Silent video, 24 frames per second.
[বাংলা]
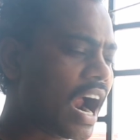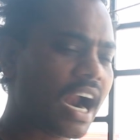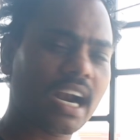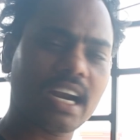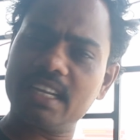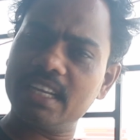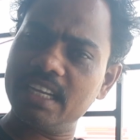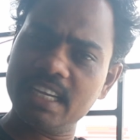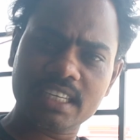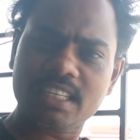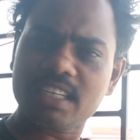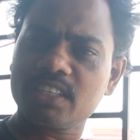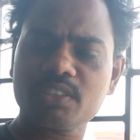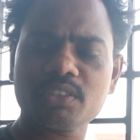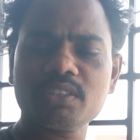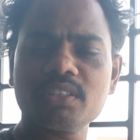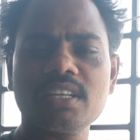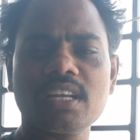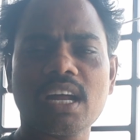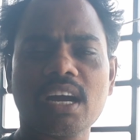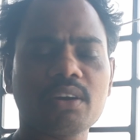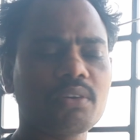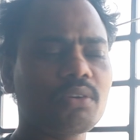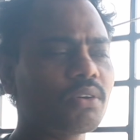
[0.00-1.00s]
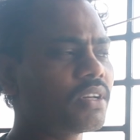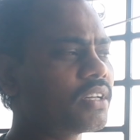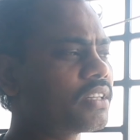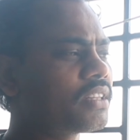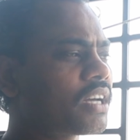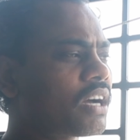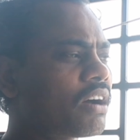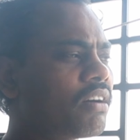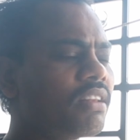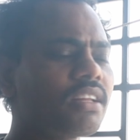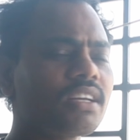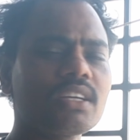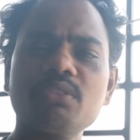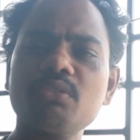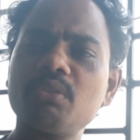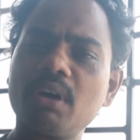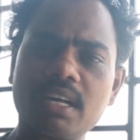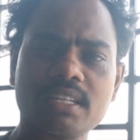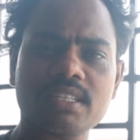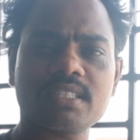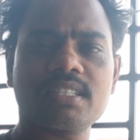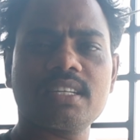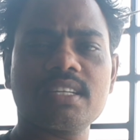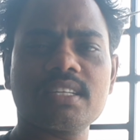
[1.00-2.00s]
আর এটা যদি না করি তাহলে কিন্তু
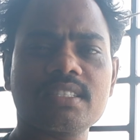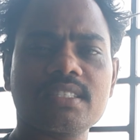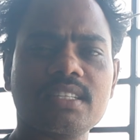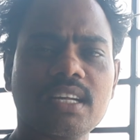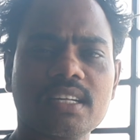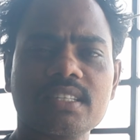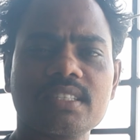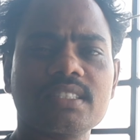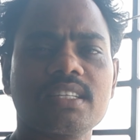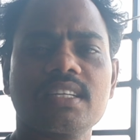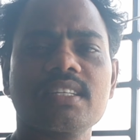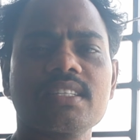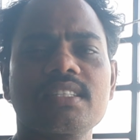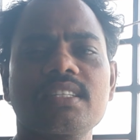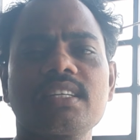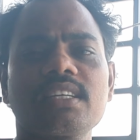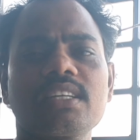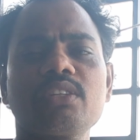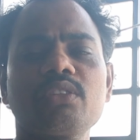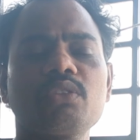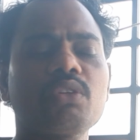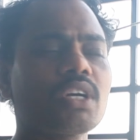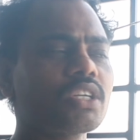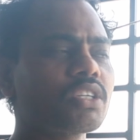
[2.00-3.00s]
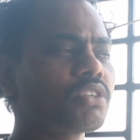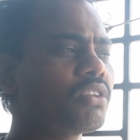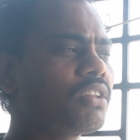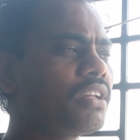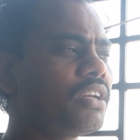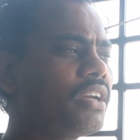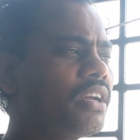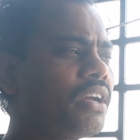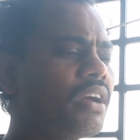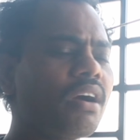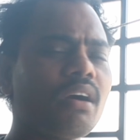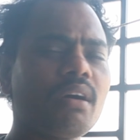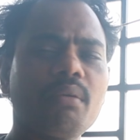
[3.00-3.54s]
আস্তে আস্তে আস্তে আস্তে কিন্তু আসলে